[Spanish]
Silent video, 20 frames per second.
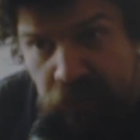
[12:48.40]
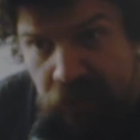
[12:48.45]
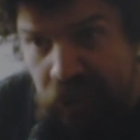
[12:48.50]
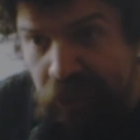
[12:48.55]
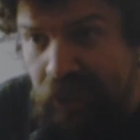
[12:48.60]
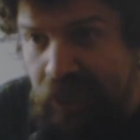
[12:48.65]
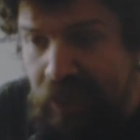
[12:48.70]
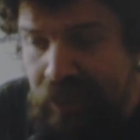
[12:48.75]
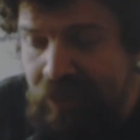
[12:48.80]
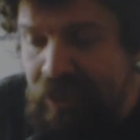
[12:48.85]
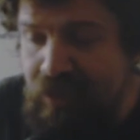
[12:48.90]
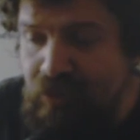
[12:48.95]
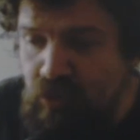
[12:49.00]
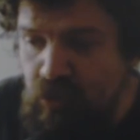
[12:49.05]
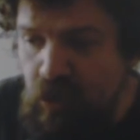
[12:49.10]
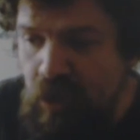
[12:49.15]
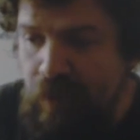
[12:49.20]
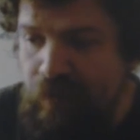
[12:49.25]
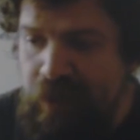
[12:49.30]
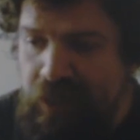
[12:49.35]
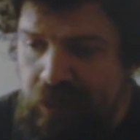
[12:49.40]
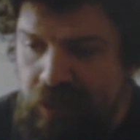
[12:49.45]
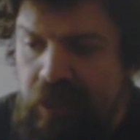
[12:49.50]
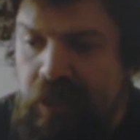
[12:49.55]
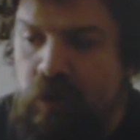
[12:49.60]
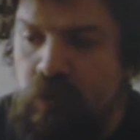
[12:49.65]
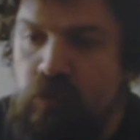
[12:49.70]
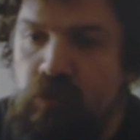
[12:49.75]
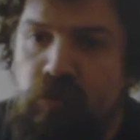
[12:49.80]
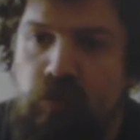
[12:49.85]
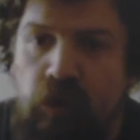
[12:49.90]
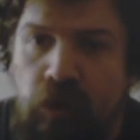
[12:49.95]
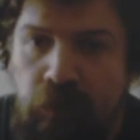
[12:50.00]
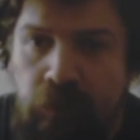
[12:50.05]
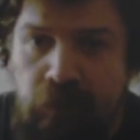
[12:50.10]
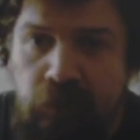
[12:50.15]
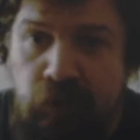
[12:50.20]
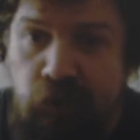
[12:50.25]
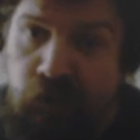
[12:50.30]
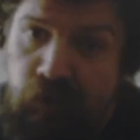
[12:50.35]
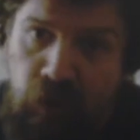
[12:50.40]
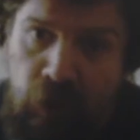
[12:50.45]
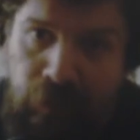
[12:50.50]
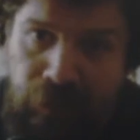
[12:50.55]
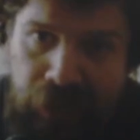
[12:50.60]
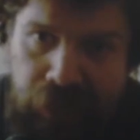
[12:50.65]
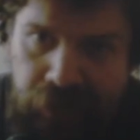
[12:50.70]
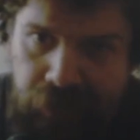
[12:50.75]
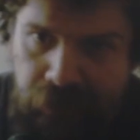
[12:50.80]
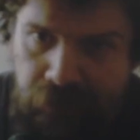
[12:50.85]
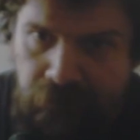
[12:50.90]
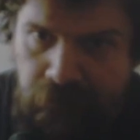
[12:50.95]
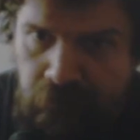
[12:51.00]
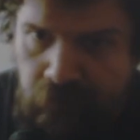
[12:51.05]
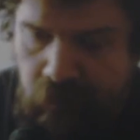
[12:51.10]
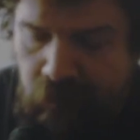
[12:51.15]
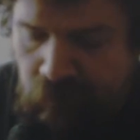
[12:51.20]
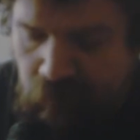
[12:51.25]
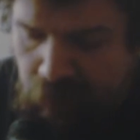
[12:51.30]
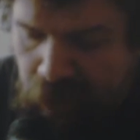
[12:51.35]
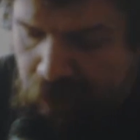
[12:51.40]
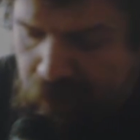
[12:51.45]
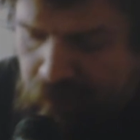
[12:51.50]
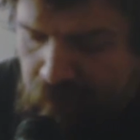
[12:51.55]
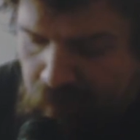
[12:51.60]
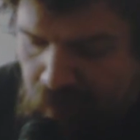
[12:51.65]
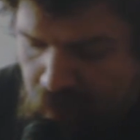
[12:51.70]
y arcade stick solamente de un solo, de un solo player. ¿Bien?